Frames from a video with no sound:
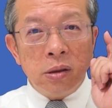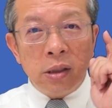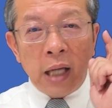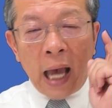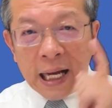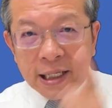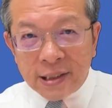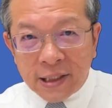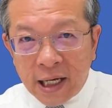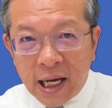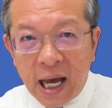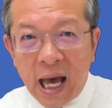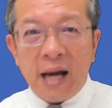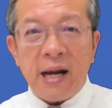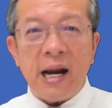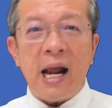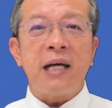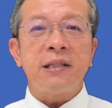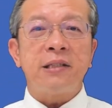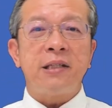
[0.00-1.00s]
แห่งสง่า
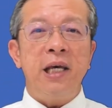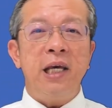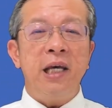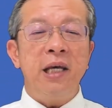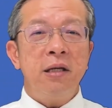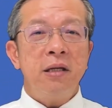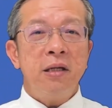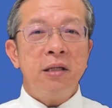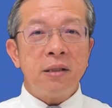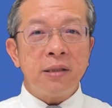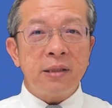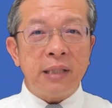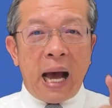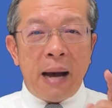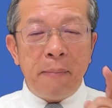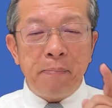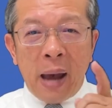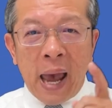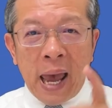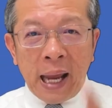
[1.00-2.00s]
ราศีตาม
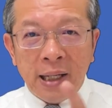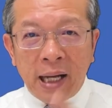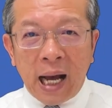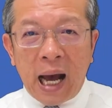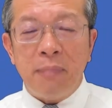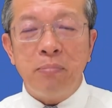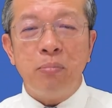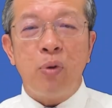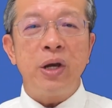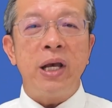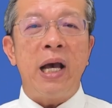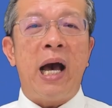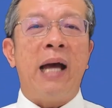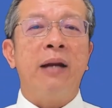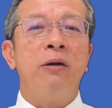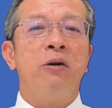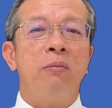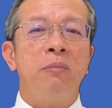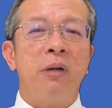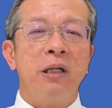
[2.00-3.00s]
แผนการบริหาร
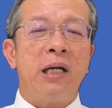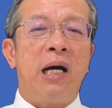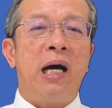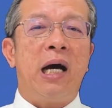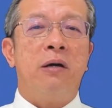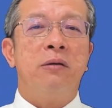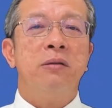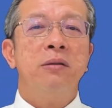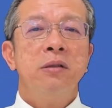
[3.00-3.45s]
ของพระเจ้า